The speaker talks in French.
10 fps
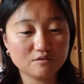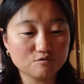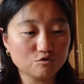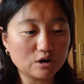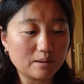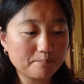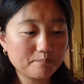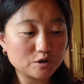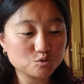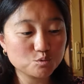Voilà,
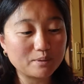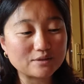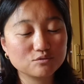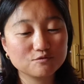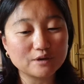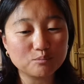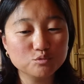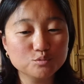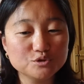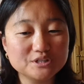je peux pas faire plus
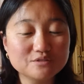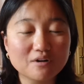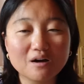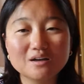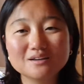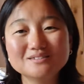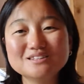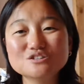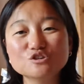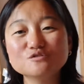petit. Enfin,
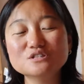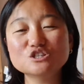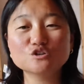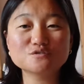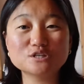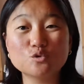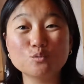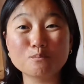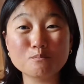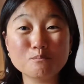19-19, c'est le
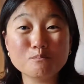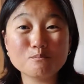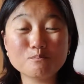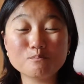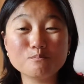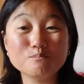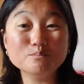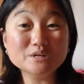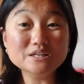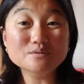
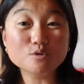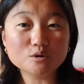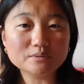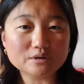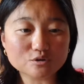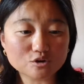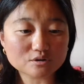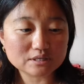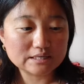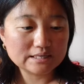minimum et
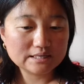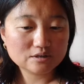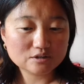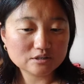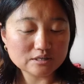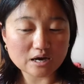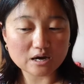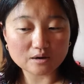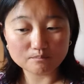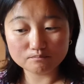encore, il y
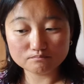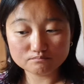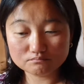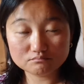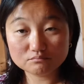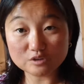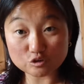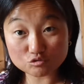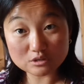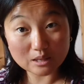a, y a
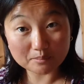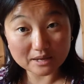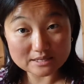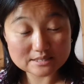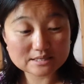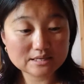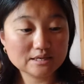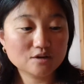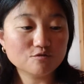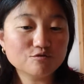juste la place.
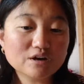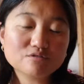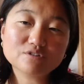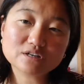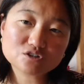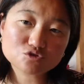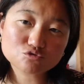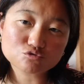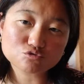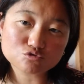
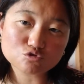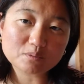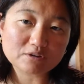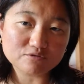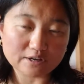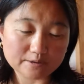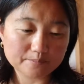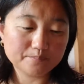20-20, je, préfère.